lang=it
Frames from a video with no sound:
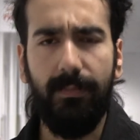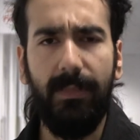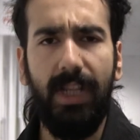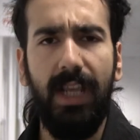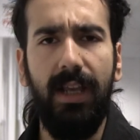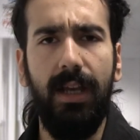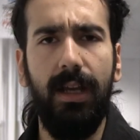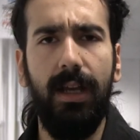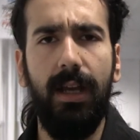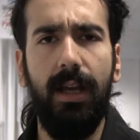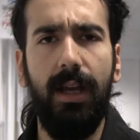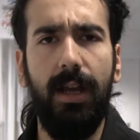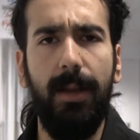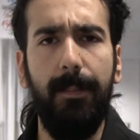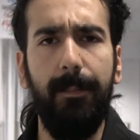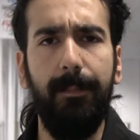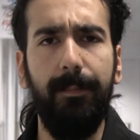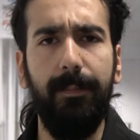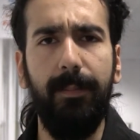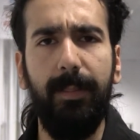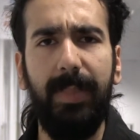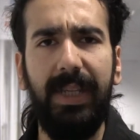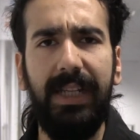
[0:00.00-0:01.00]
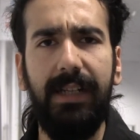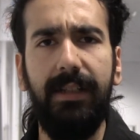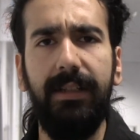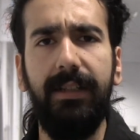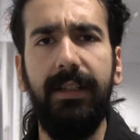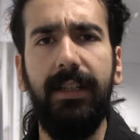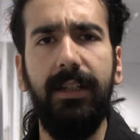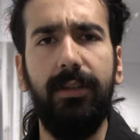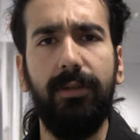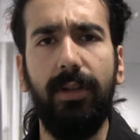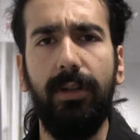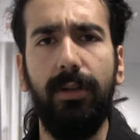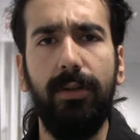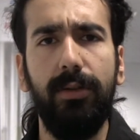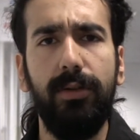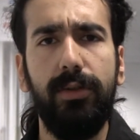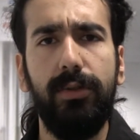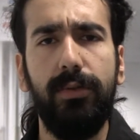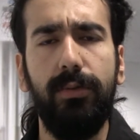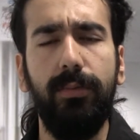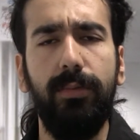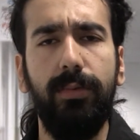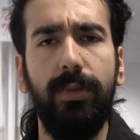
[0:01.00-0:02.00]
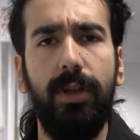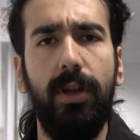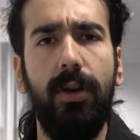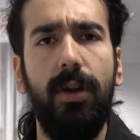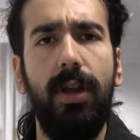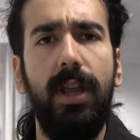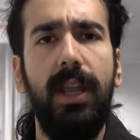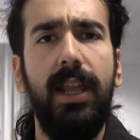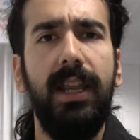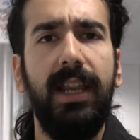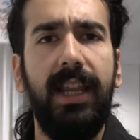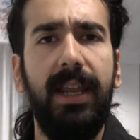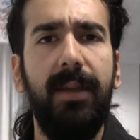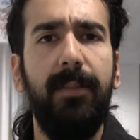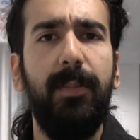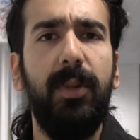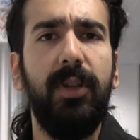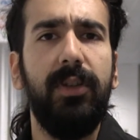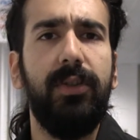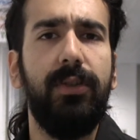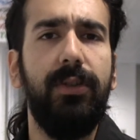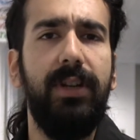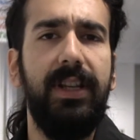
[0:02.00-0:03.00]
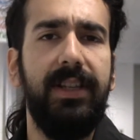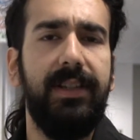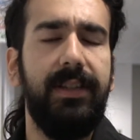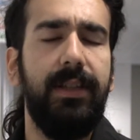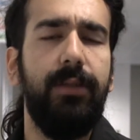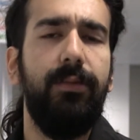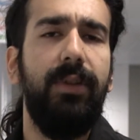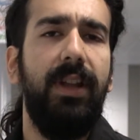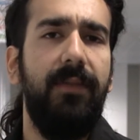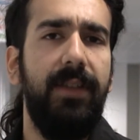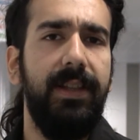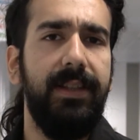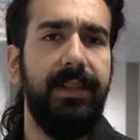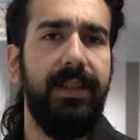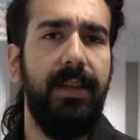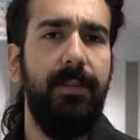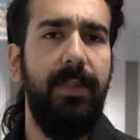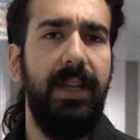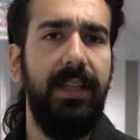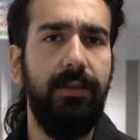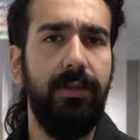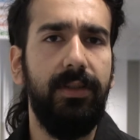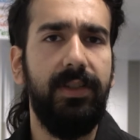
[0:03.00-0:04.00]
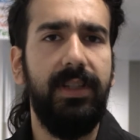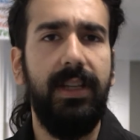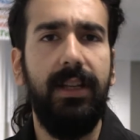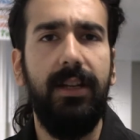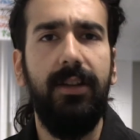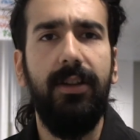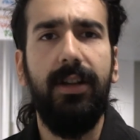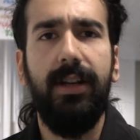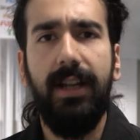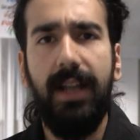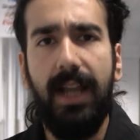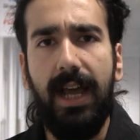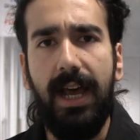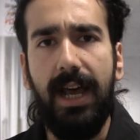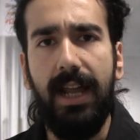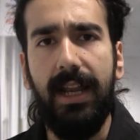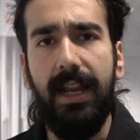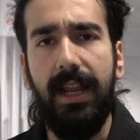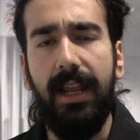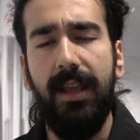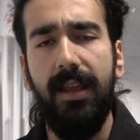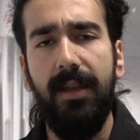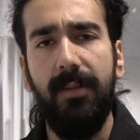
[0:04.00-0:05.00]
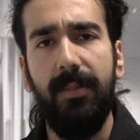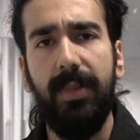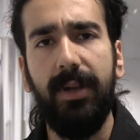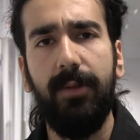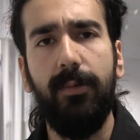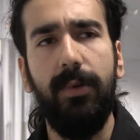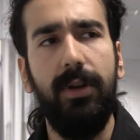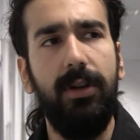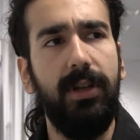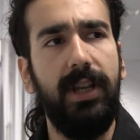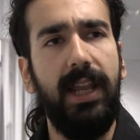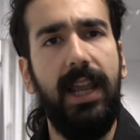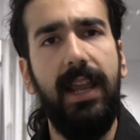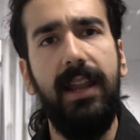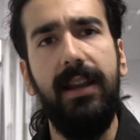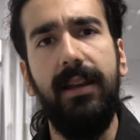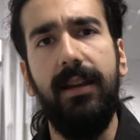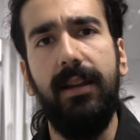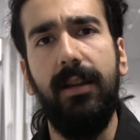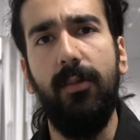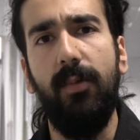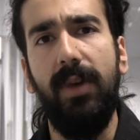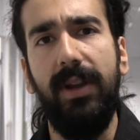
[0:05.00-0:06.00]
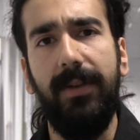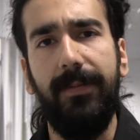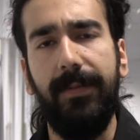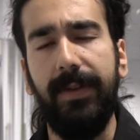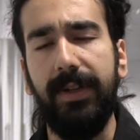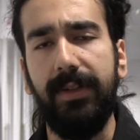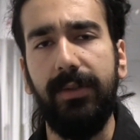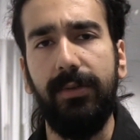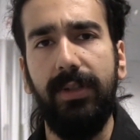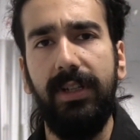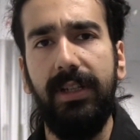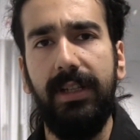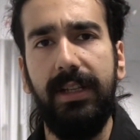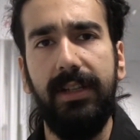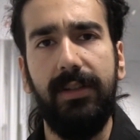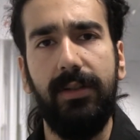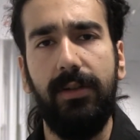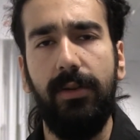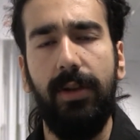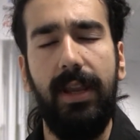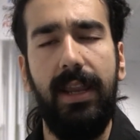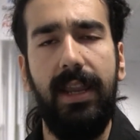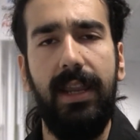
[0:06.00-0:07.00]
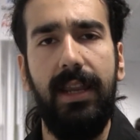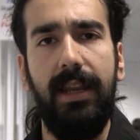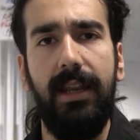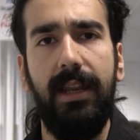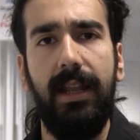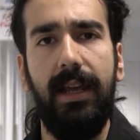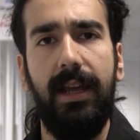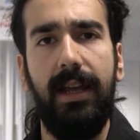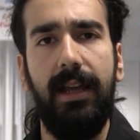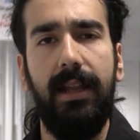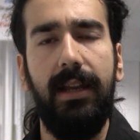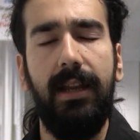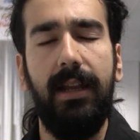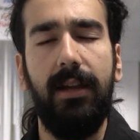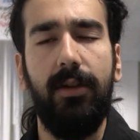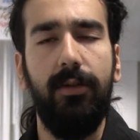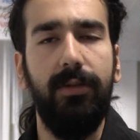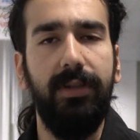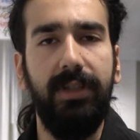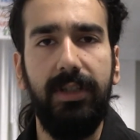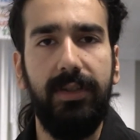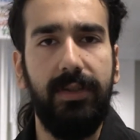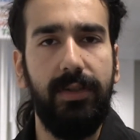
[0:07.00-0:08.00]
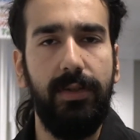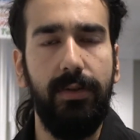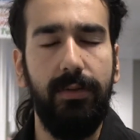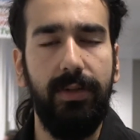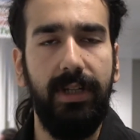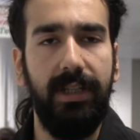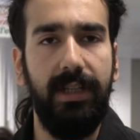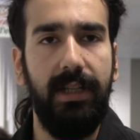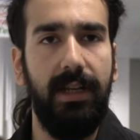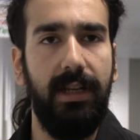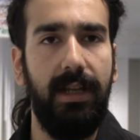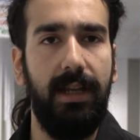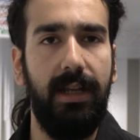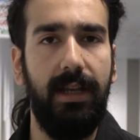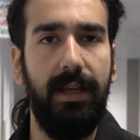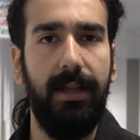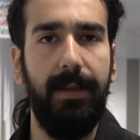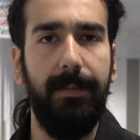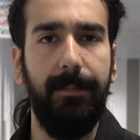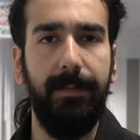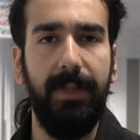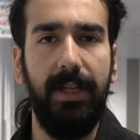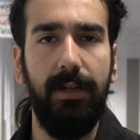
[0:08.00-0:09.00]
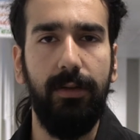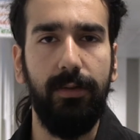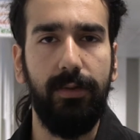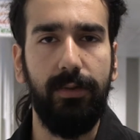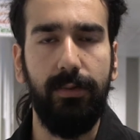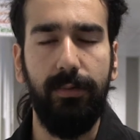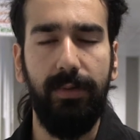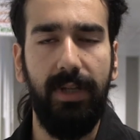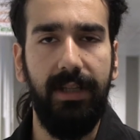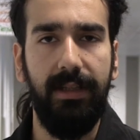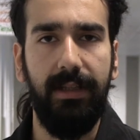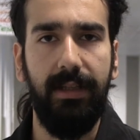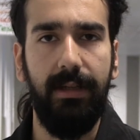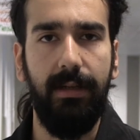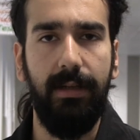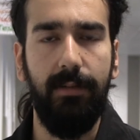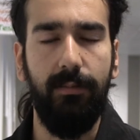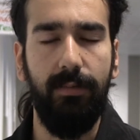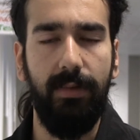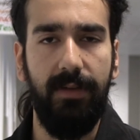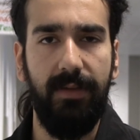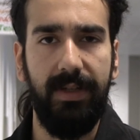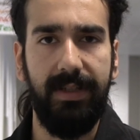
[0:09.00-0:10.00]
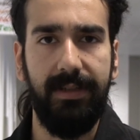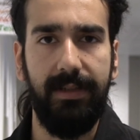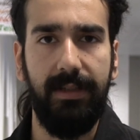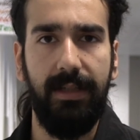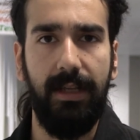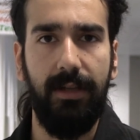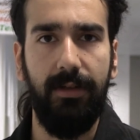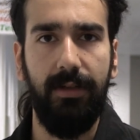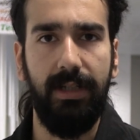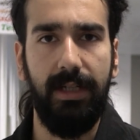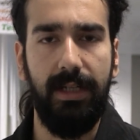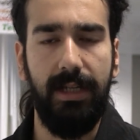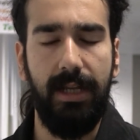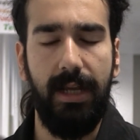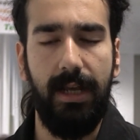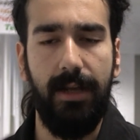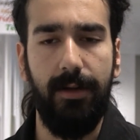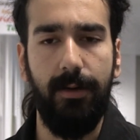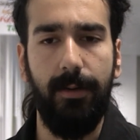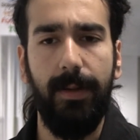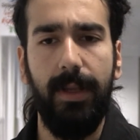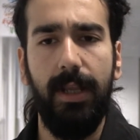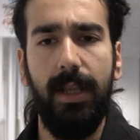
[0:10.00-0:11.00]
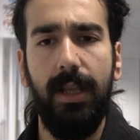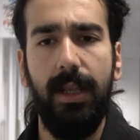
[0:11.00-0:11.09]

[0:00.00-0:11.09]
ehm, per il diritto allo studio che possono essere un avanzamento serio e reale per quello che è il welfare studentesco e, e la, la, condizione della, dello studente universitario italiano.